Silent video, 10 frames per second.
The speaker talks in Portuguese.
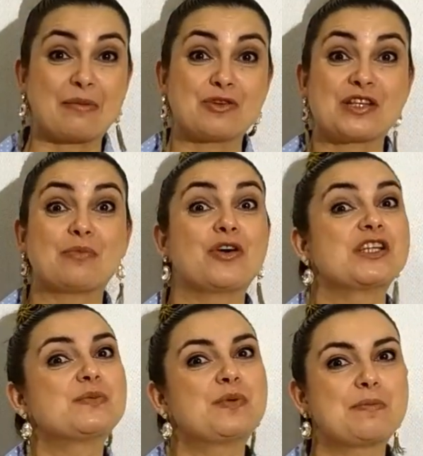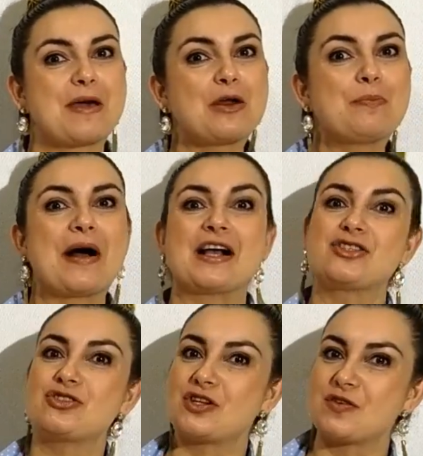meus amores. Primeiro
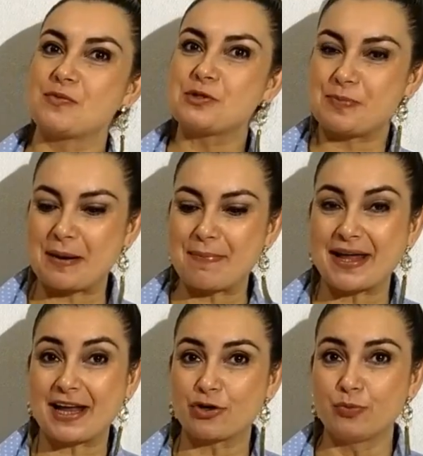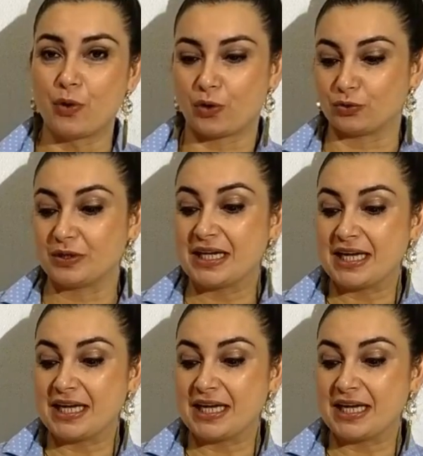passo, nós vamos preparar o bolo.